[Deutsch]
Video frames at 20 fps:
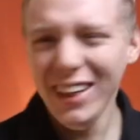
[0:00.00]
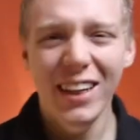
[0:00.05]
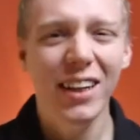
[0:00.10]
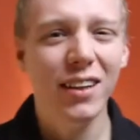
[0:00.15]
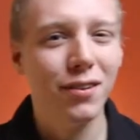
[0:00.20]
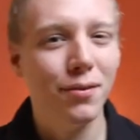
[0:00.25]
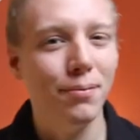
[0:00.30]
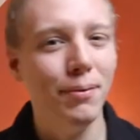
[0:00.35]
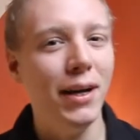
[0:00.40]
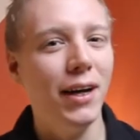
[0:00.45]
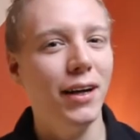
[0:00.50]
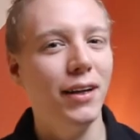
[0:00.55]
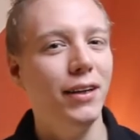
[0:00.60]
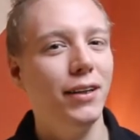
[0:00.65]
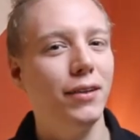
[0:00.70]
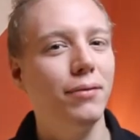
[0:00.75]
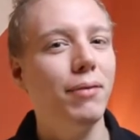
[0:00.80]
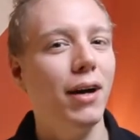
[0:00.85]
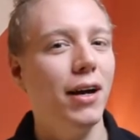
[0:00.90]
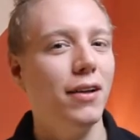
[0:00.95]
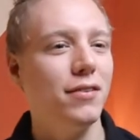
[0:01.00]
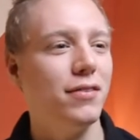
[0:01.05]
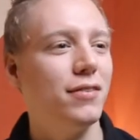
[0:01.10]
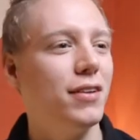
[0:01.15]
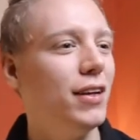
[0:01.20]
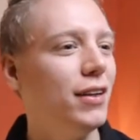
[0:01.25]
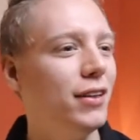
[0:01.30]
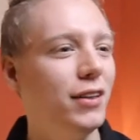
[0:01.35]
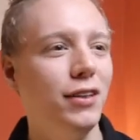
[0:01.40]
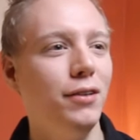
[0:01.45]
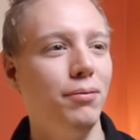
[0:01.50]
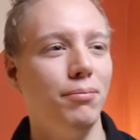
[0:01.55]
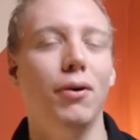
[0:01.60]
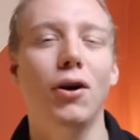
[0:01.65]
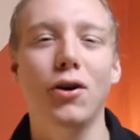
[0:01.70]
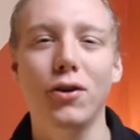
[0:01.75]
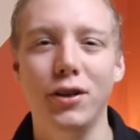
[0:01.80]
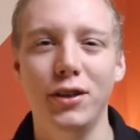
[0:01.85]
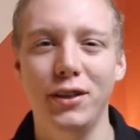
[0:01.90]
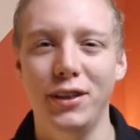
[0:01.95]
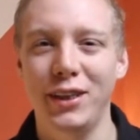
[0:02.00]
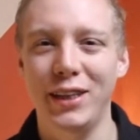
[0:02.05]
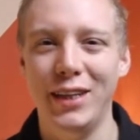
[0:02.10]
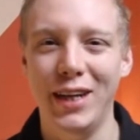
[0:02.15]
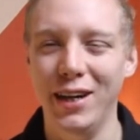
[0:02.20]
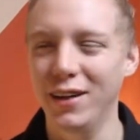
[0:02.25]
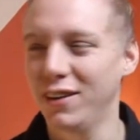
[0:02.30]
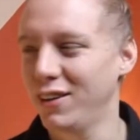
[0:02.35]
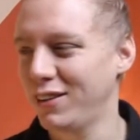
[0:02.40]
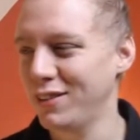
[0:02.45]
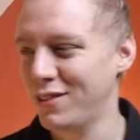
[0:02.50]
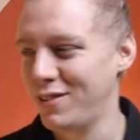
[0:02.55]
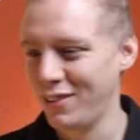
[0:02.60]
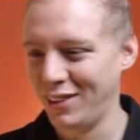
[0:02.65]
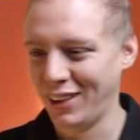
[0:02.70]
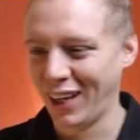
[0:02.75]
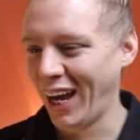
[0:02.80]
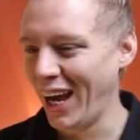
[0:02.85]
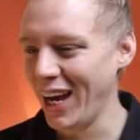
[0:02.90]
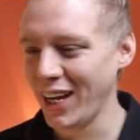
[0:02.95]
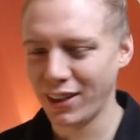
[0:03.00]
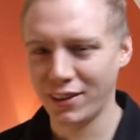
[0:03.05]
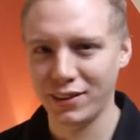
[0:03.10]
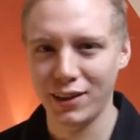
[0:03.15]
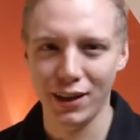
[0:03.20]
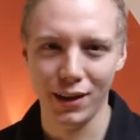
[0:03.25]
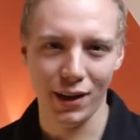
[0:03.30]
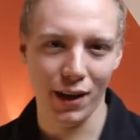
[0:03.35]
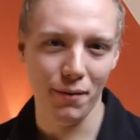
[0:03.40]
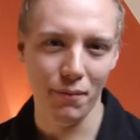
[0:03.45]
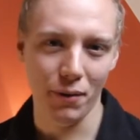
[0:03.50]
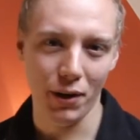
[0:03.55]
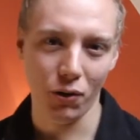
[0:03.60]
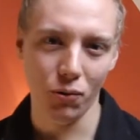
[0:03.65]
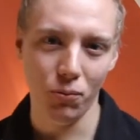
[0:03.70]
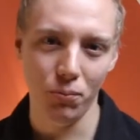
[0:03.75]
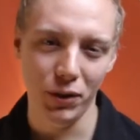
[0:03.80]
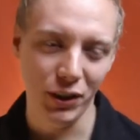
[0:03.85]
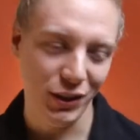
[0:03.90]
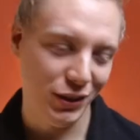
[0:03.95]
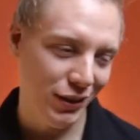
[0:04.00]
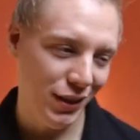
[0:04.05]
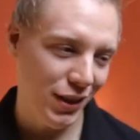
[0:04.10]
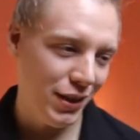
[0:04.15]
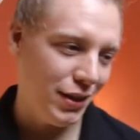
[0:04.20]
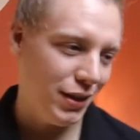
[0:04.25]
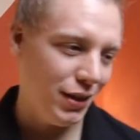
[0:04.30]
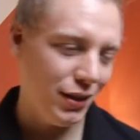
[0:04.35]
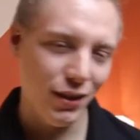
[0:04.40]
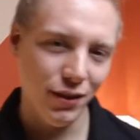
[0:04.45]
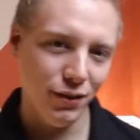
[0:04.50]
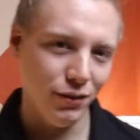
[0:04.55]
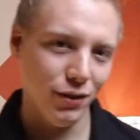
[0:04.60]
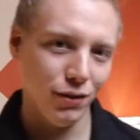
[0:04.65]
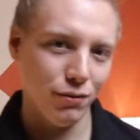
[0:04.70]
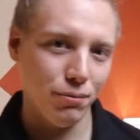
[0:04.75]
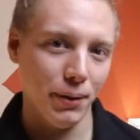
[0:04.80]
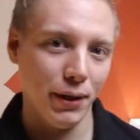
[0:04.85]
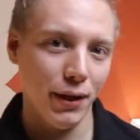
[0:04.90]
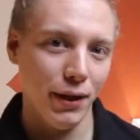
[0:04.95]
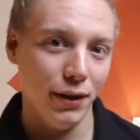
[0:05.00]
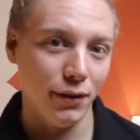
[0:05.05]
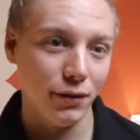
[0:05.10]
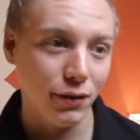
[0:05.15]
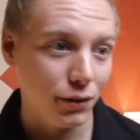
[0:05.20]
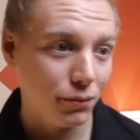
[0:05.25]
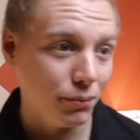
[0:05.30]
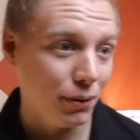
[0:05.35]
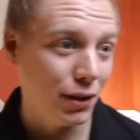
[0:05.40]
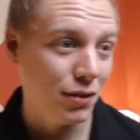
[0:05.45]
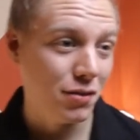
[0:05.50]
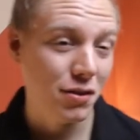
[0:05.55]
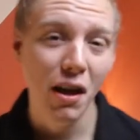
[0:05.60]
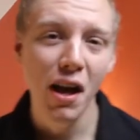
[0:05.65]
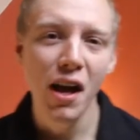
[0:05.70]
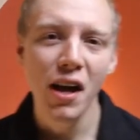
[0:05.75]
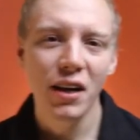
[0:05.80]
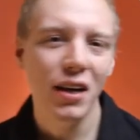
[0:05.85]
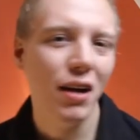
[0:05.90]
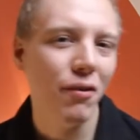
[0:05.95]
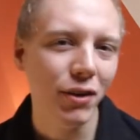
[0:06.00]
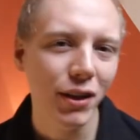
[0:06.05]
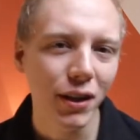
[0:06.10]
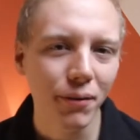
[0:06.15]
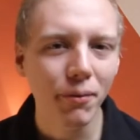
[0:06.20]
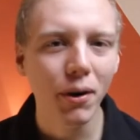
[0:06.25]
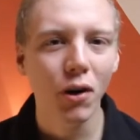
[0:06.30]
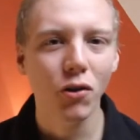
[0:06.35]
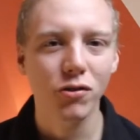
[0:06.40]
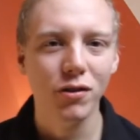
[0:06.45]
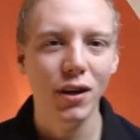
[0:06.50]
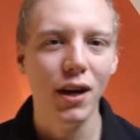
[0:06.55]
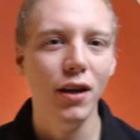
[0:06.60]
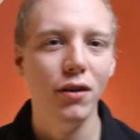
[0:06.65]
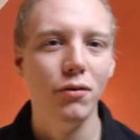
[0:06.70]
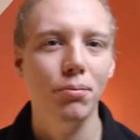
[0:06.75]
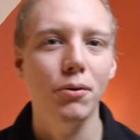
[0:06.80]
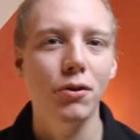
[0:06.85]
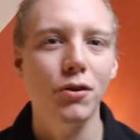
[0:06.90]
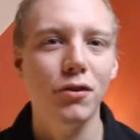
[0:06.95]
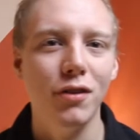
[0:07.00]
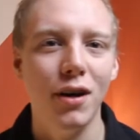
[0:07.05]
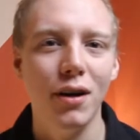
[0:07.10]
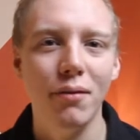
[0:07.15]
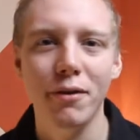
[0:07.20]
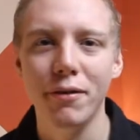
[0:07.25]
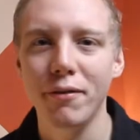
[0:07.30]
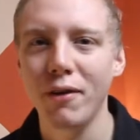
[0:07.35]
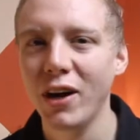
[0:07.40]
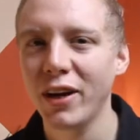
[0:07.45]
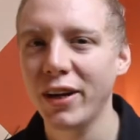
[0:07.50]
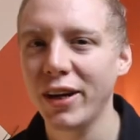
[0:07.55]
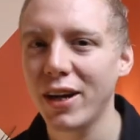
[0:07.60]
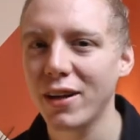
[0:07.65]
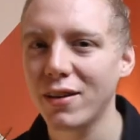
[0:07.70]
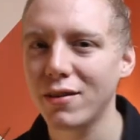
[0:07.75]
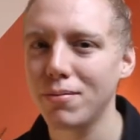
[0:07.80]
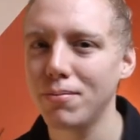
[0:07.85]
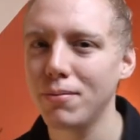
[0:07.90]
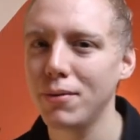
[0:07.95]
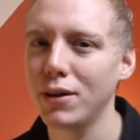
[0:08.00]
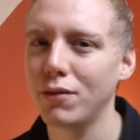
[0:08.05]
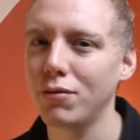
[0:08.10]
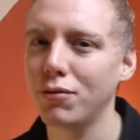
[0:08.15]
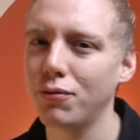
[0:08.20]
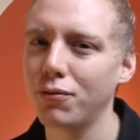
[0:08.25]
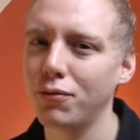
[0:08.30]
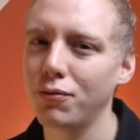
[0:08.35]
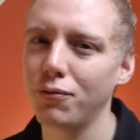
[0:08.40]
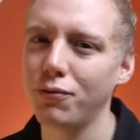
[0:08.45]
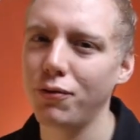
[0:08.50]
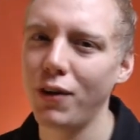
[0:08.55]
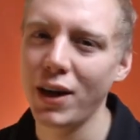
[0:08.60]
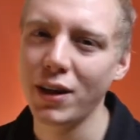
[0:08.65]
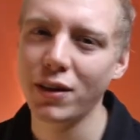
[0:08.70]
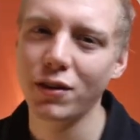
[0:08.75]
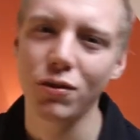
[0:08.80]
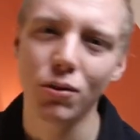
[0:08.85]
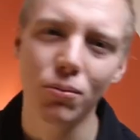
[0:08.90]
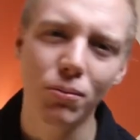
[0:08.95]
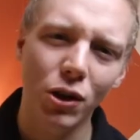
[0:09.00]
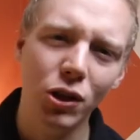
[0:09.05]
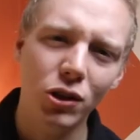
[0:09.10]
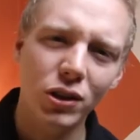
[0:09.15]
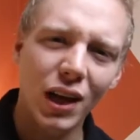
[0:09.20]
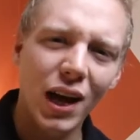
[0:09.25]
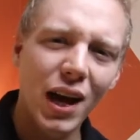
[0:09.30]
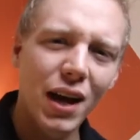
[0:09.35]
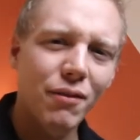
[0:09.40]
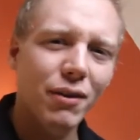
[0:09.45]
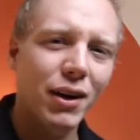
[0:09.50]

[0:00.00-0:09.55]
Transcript: das wäre nicht meins, denn ich morde nicht gerne dieser Dreck, der da immer rumliegt. Nein, nein, nein, das wäre echt nicht meins. Ja, wie dem auch sei, ich würde sagen, wir machen jetzt mit Fakt Nummer 3